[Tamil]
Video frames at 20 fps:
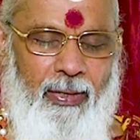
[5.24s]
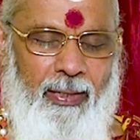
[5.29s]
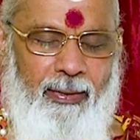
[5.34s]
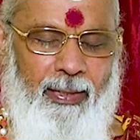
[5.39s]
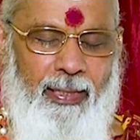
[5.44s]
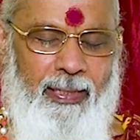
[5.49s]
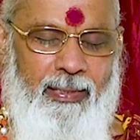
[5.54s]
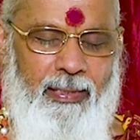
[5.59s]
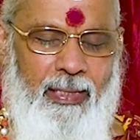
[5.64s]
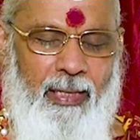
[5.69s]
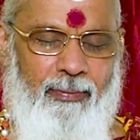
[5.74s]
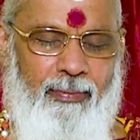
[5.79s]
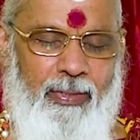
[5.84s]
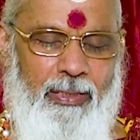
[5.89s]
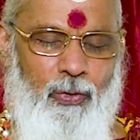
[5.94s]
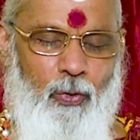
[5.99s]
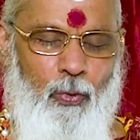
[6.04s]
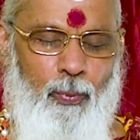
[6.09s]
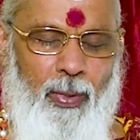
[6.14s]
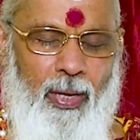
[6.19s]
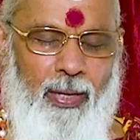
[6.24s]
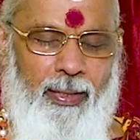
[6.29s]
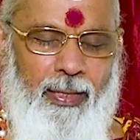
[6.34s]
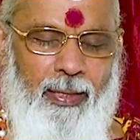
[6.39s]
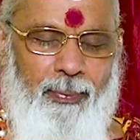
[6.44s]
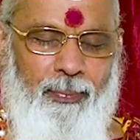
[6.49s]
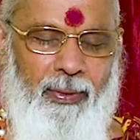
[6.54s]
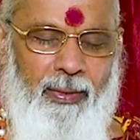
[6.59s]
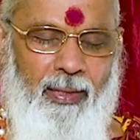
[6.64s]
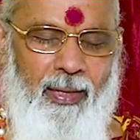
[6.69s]
வரதே
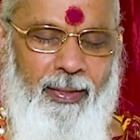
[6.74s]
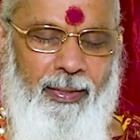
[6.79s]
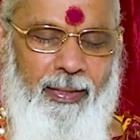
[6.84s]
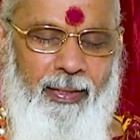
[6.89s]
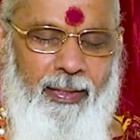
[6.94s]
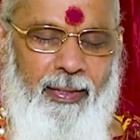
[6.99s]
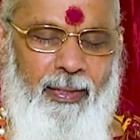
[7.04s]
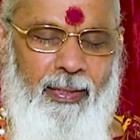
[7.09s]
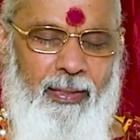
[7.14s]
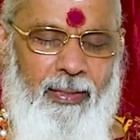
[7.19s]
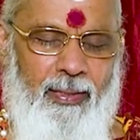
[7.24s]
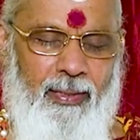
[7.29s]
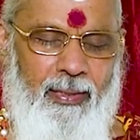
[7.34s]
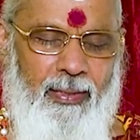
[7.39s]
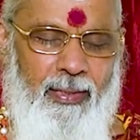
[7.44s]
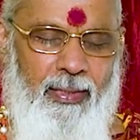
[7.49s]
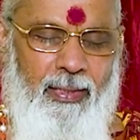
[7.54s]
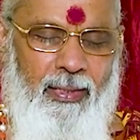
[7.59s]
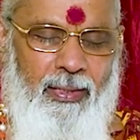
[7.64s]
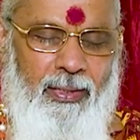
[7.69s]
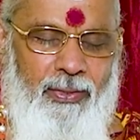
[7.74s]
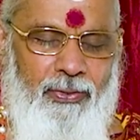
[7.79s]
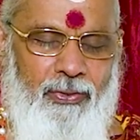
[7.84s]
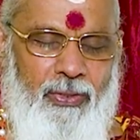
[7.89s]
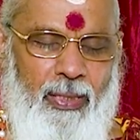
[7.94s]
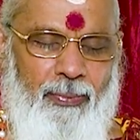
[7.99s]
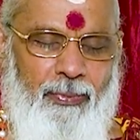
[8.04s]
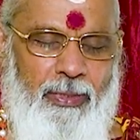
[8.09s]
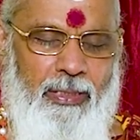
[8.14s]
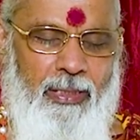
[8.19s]
சர்வசௌபாகியபிரதாயினி
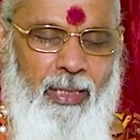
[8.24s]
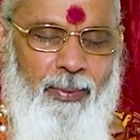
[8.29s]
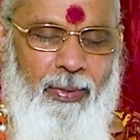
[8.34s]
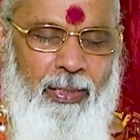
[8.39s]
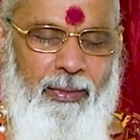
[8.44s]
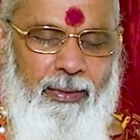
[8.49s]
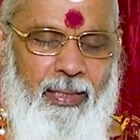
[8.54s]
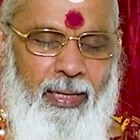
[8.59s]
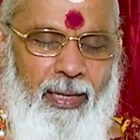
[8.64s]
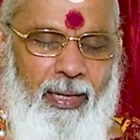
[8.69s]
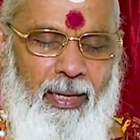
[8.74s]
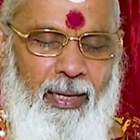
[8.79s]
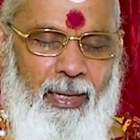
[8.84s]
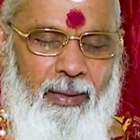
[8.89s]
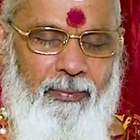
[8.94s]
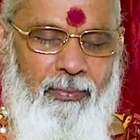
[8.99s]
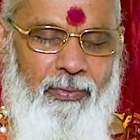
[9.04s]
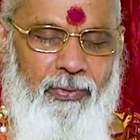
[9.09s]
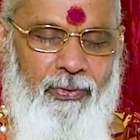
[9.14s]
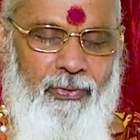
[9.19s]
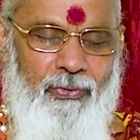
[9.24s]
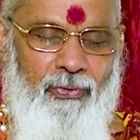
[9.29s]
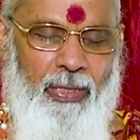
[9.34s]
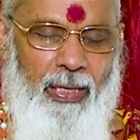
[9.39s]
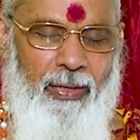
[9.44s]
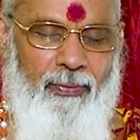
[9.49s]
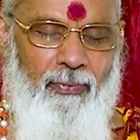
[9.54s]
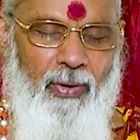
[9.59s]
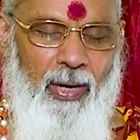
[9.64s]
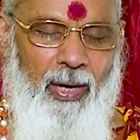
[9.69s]
சமஸ்த பக்தானாம்
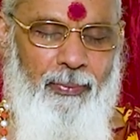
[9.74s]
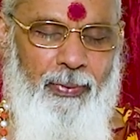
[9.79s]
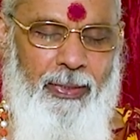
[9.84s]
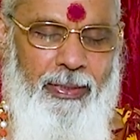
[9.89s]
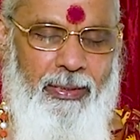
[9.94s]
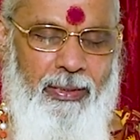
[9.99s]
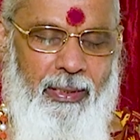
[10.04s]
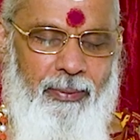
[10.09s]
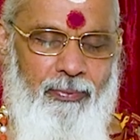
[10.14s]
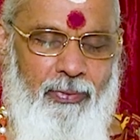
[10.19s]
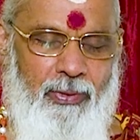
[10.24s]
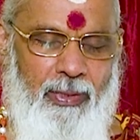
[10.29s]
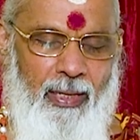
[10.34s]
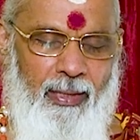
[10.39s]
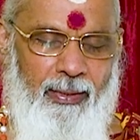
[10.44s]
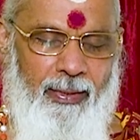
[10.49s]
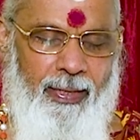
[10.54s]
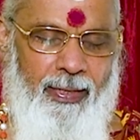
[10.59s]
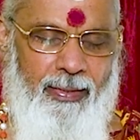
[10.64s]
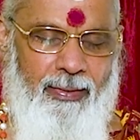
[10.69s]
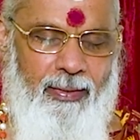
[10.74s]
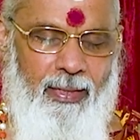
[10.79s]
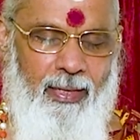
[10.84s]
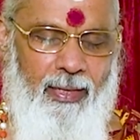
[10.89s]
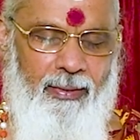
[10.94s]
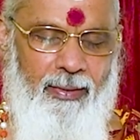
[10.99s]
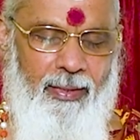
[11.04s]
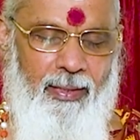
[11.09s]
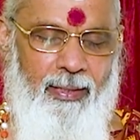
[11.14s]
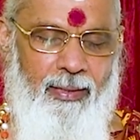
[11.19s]
சர்வாபீஷ்டம் சாதய
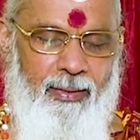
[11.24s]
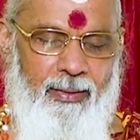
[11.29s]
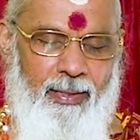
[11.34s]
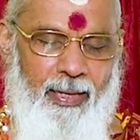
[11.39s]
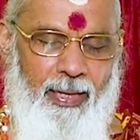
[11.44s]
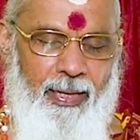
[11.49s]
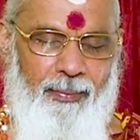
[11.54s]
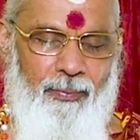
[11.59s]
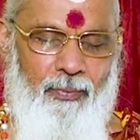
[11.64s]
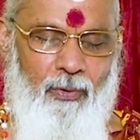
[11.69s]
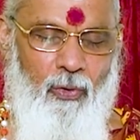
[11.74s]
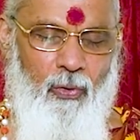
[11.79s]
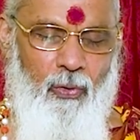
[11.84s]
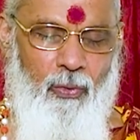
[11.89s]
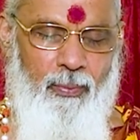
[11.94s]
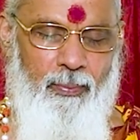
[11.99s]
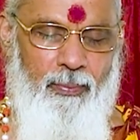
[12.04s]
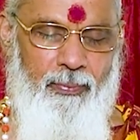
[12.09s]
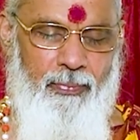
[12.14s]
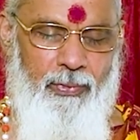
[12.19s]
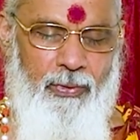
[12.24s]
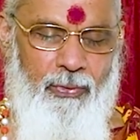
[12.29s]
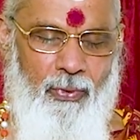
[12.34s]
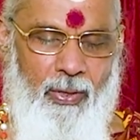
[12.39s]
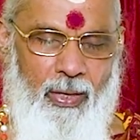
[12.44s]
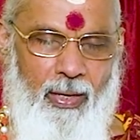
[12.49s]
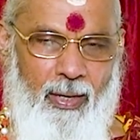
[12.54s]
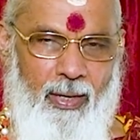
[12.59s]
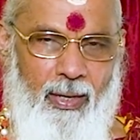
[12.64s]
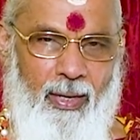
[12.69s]
சாதய ஹ்ரீம் ஓம்
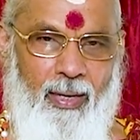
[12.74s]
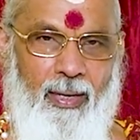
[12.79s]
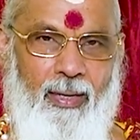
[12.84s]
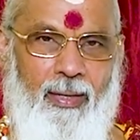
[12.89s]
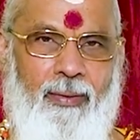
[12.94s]
ஸ்வாகா